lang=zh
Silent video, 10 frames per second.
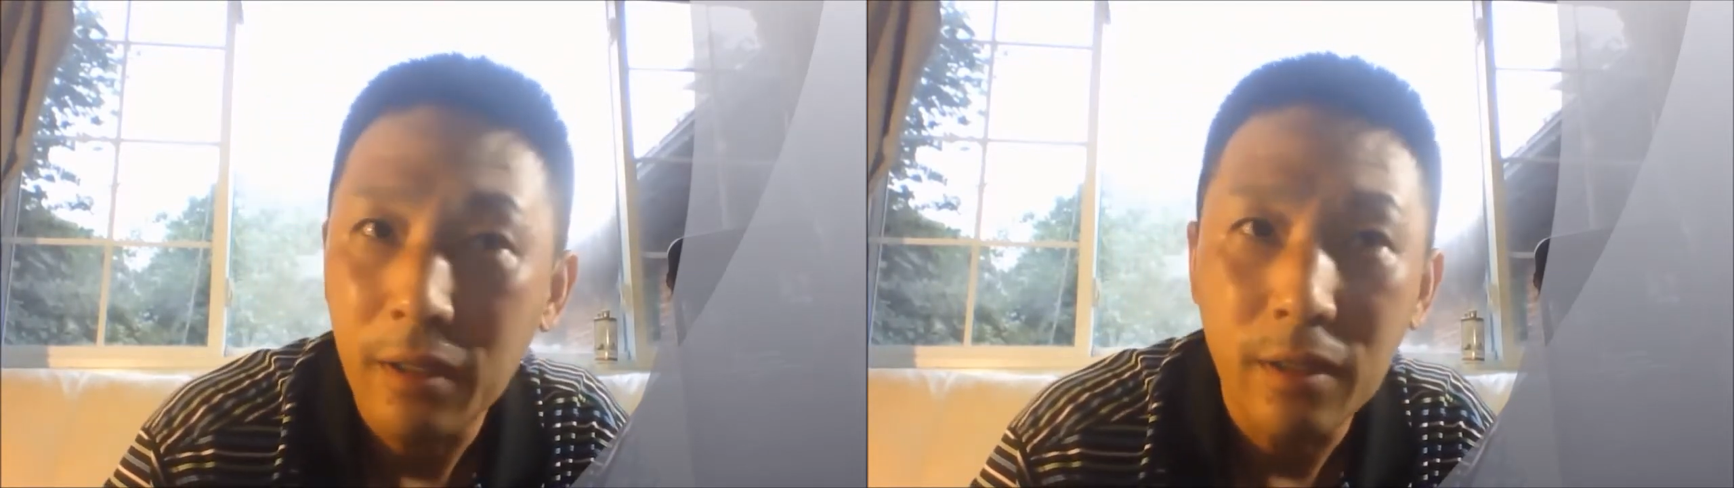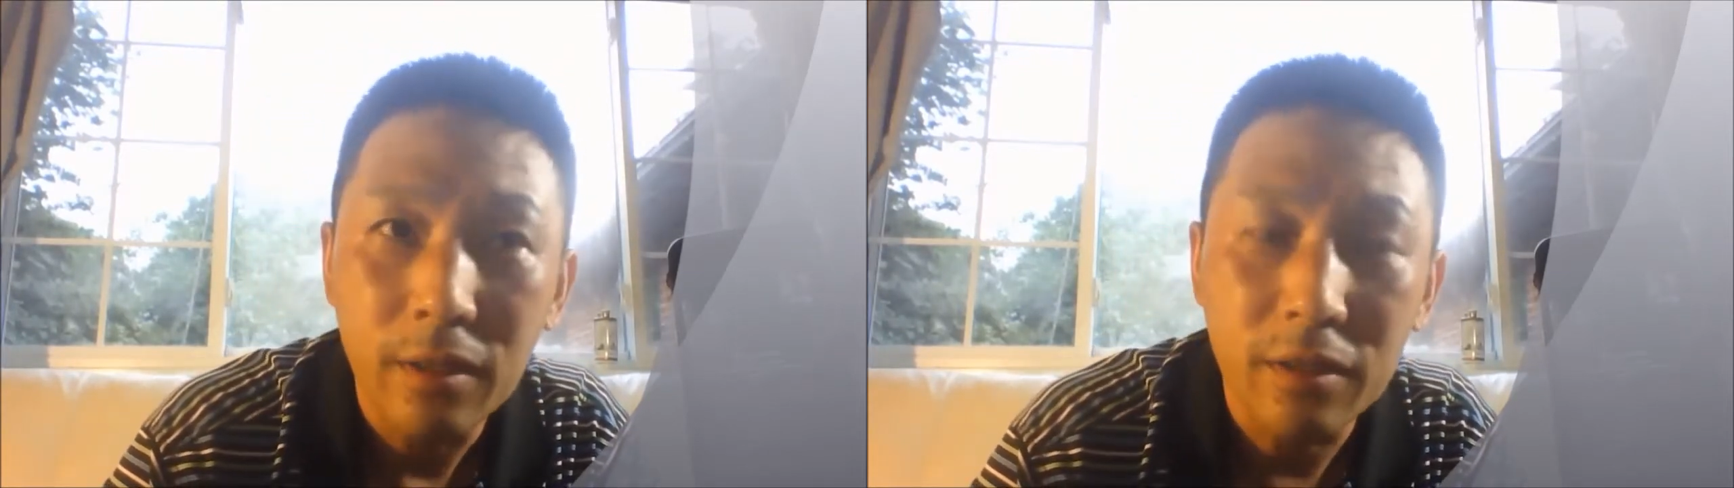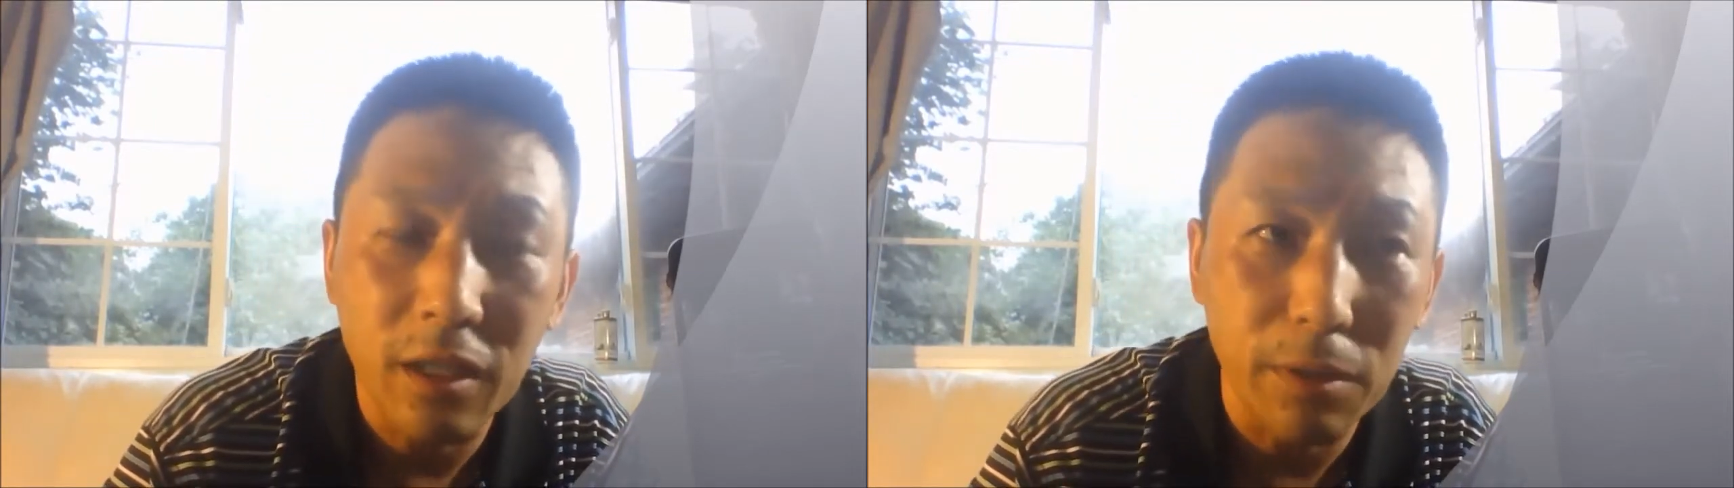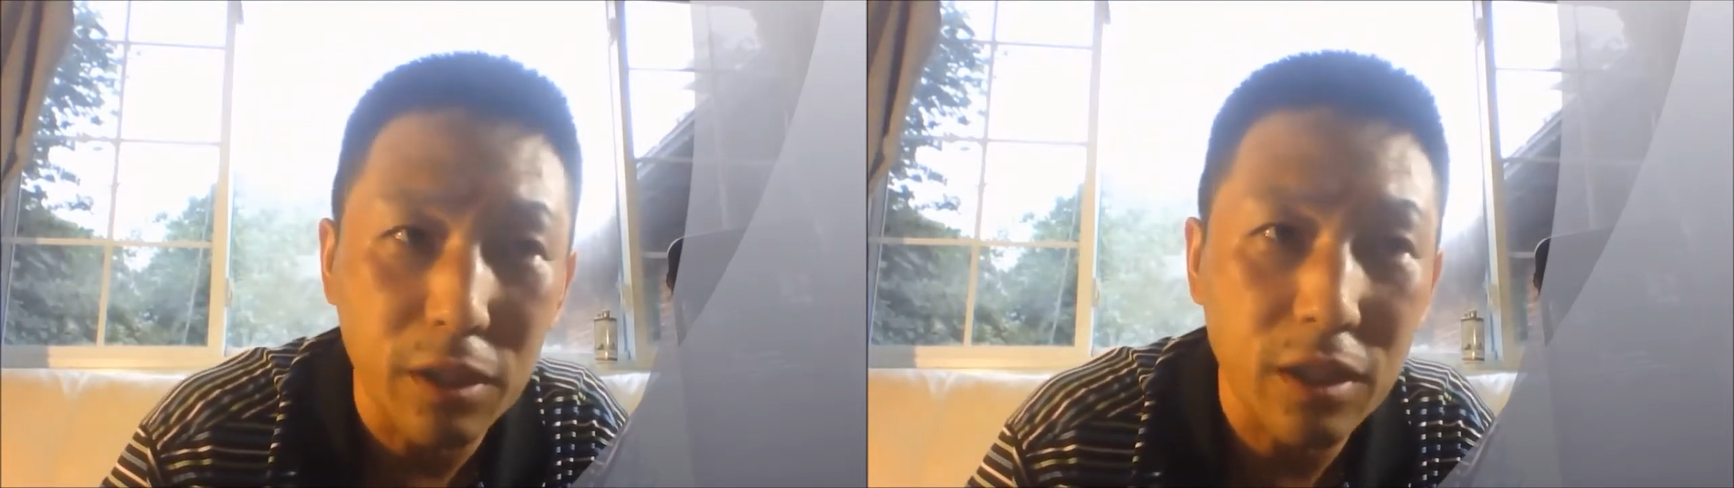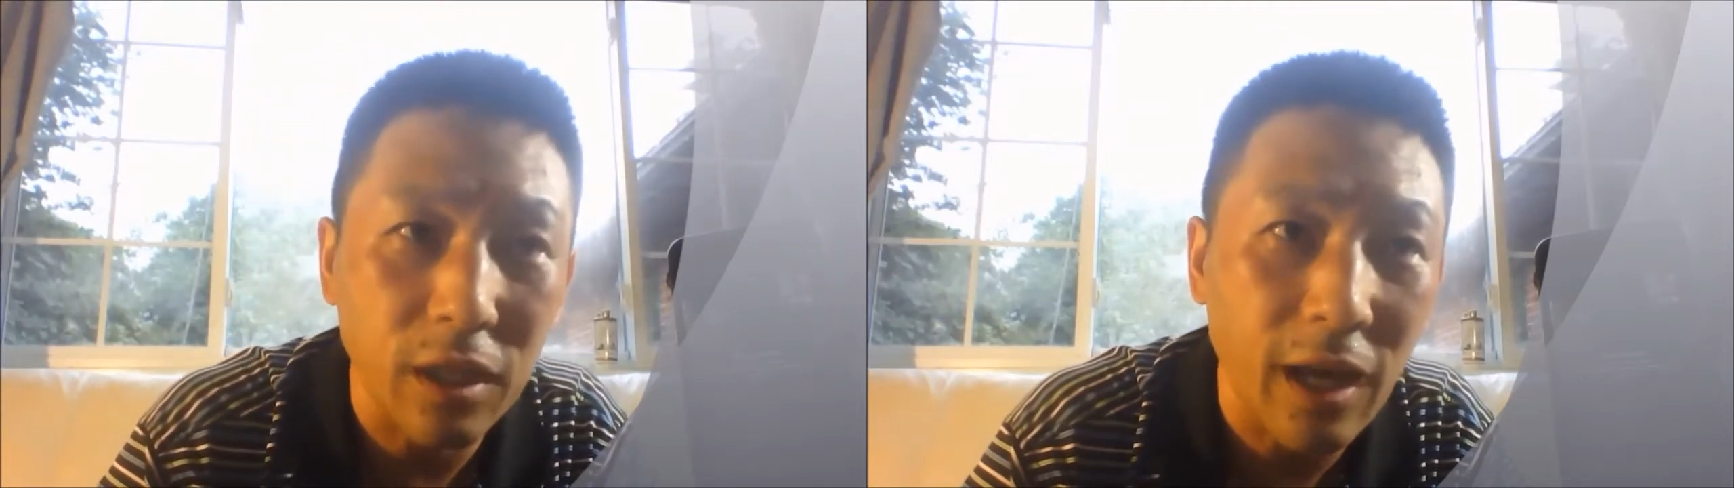这不是
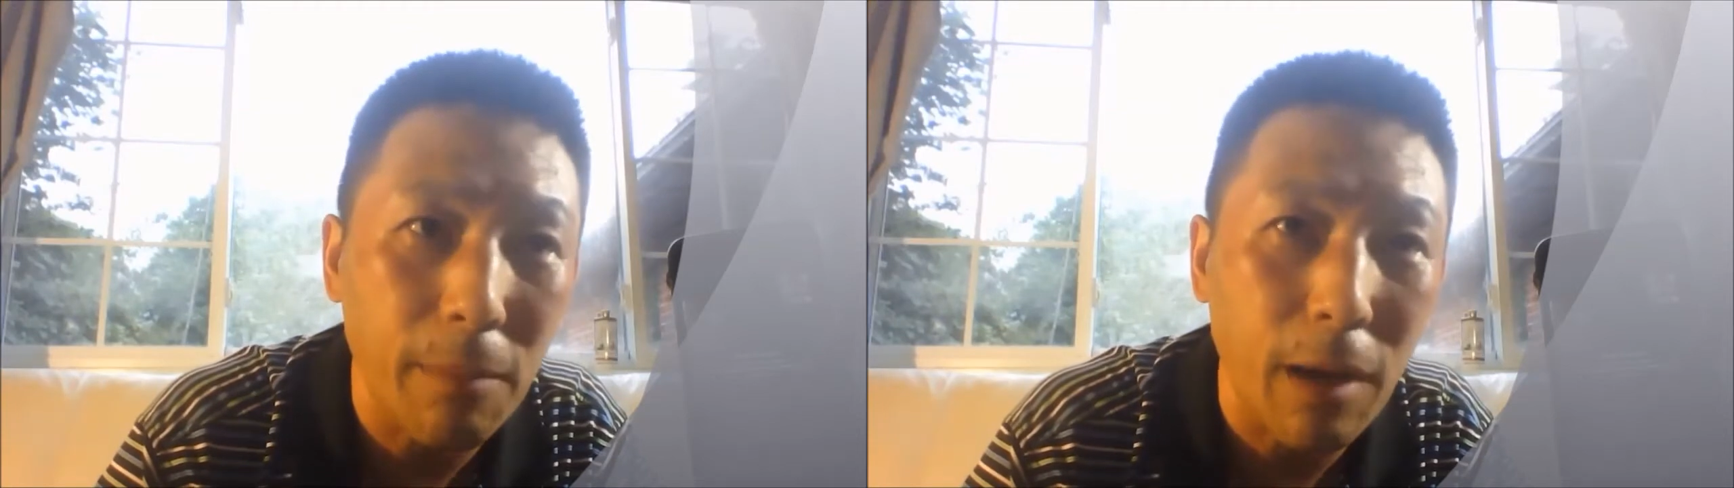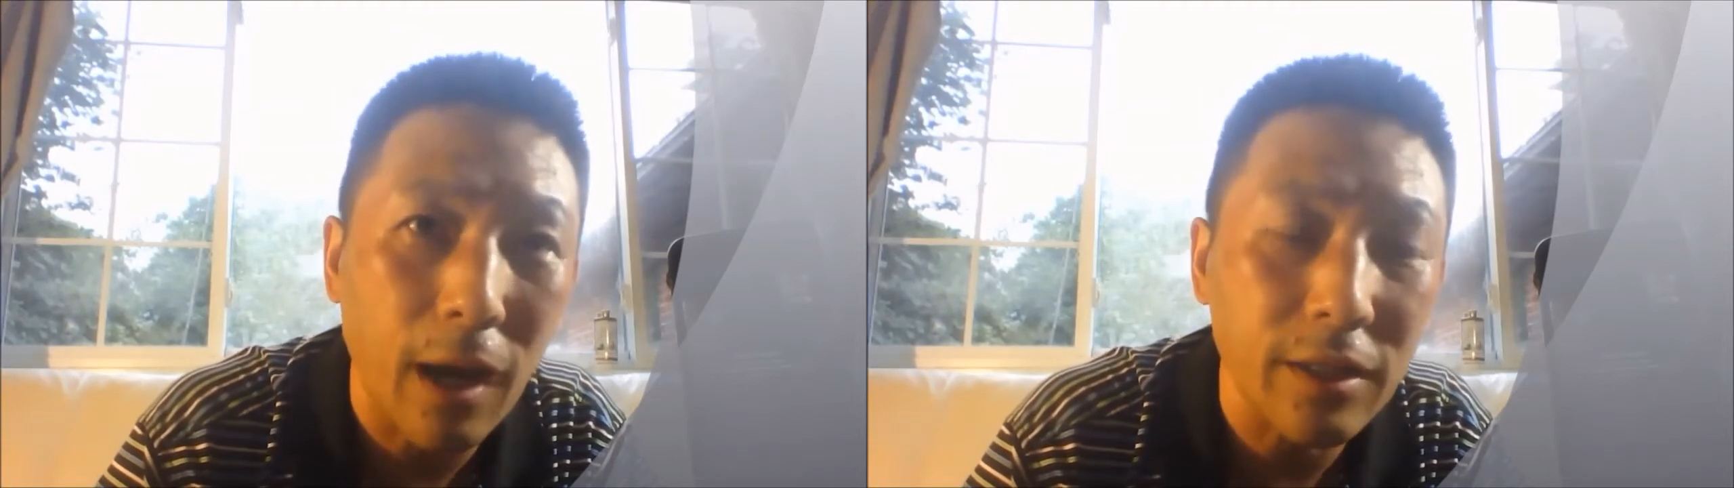扯淡吗？